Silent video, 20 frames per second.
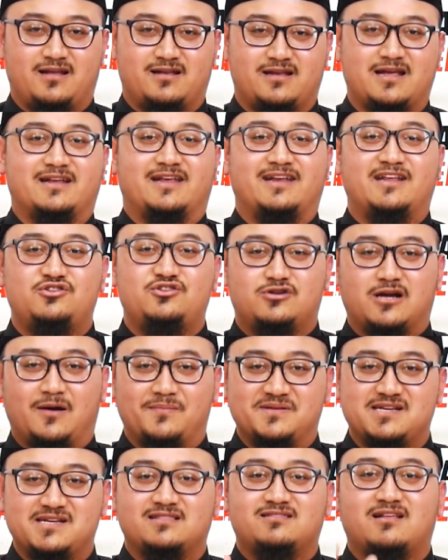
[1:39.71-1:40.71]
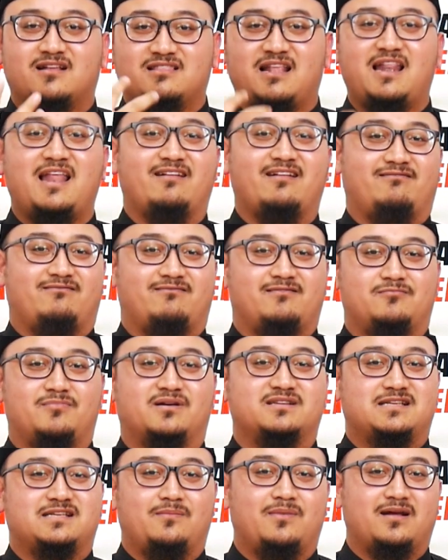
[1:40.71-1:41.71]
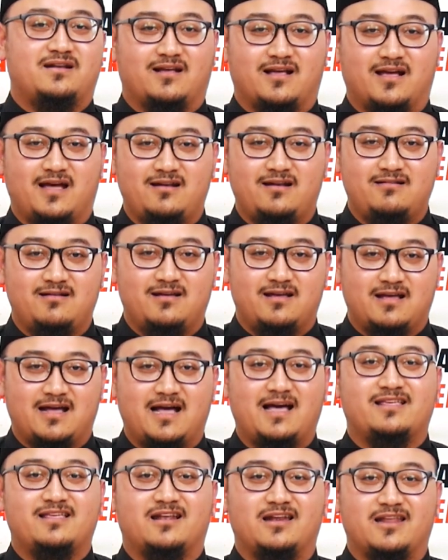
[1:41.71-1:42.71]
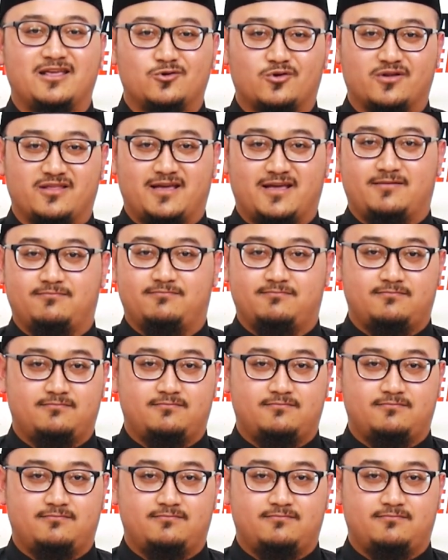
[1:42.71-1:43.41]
Dan ini juga bisa tertelan bersama dengan air liurnya.